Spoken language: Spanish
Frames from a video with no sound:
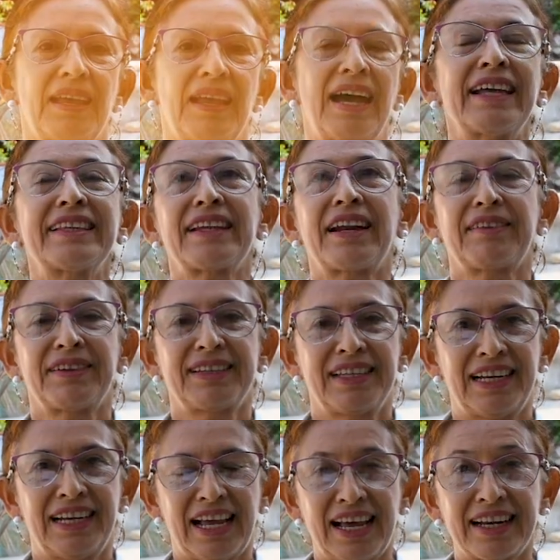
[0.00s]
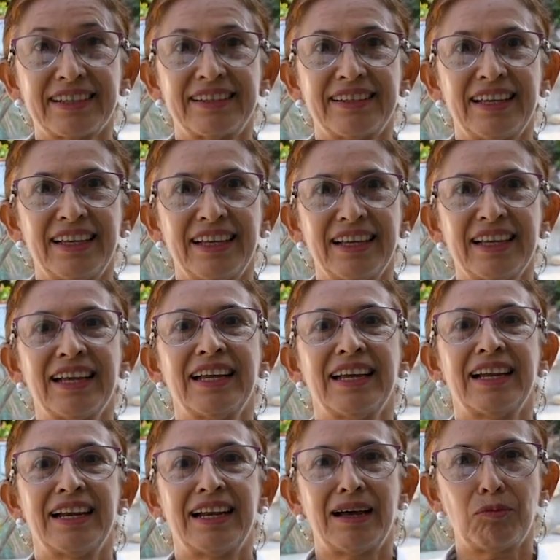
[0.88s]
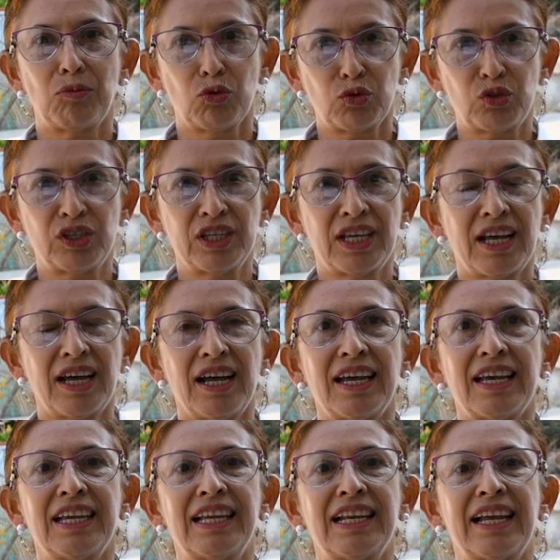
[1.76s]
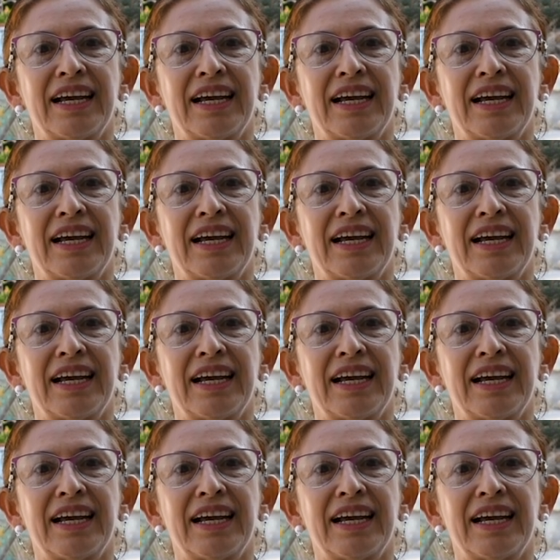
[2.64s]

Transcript: A través del arte, la música y